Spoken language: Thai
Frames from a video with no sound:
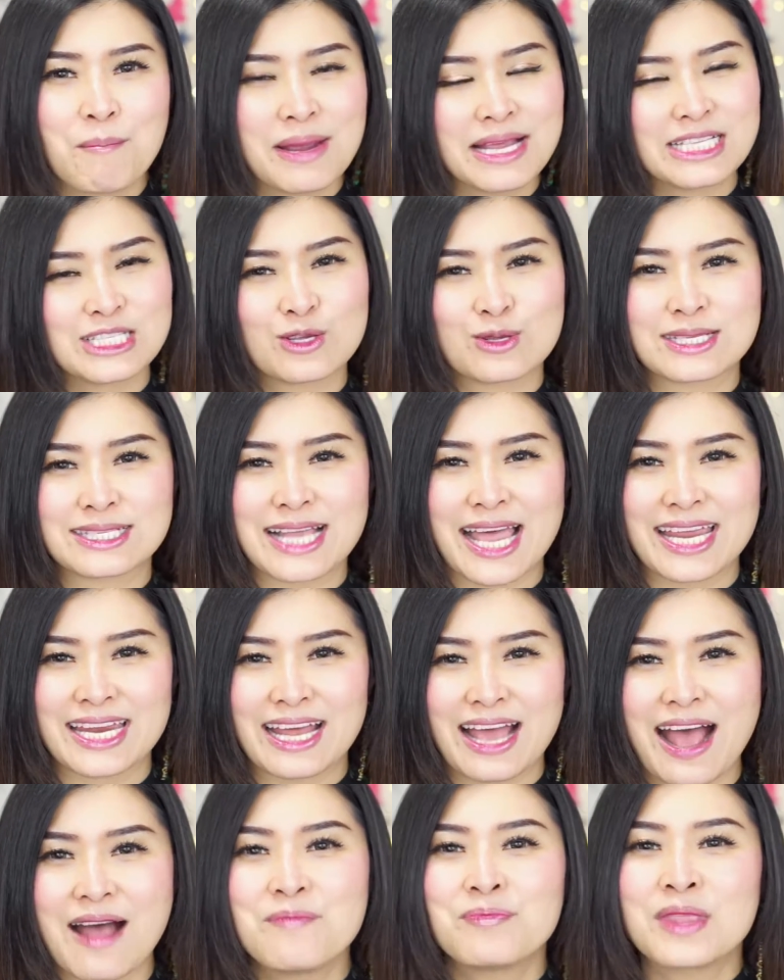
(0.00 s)
ไม่สดใสนะ
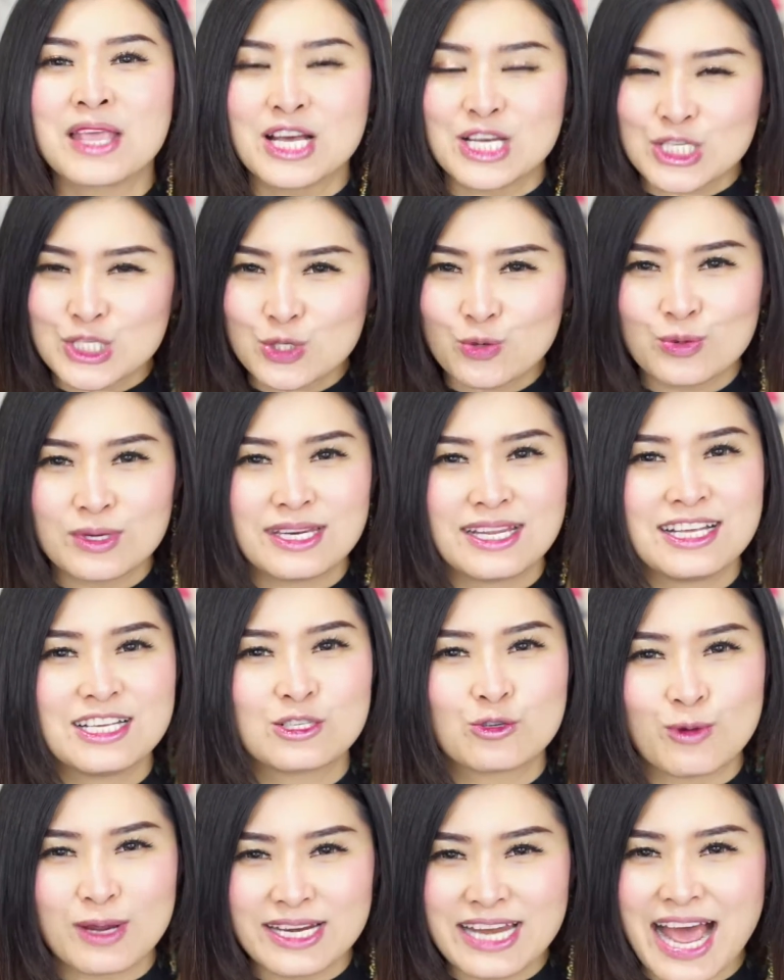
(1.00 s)
คะสูตรนี้
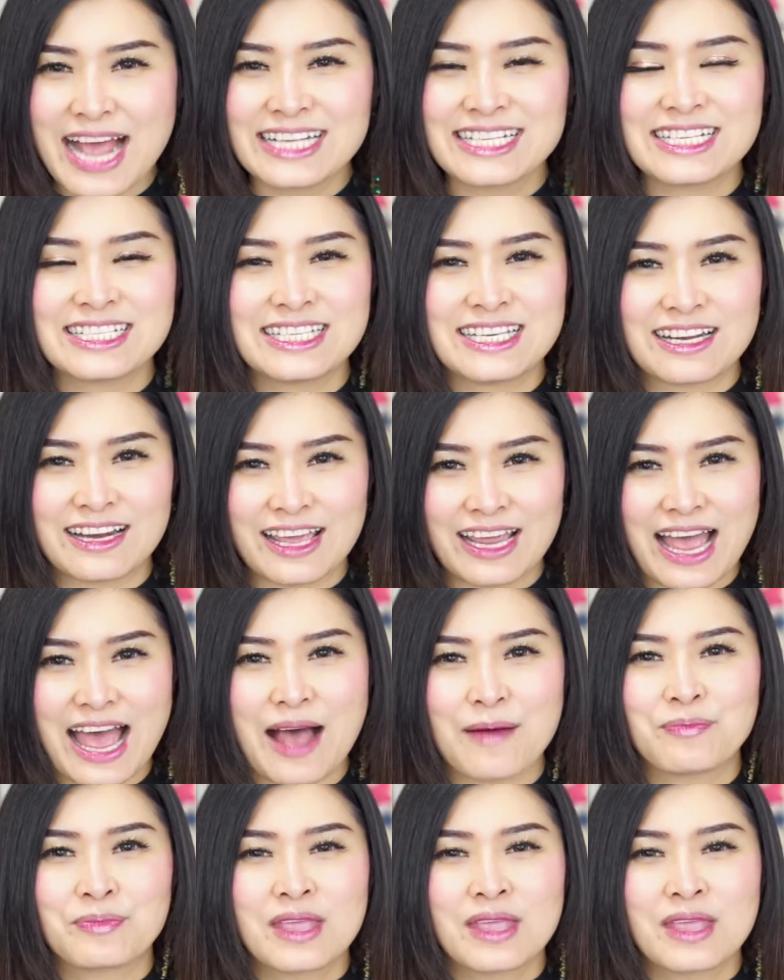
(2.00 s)
ช่วยได้จริง ๆเลยค่ะ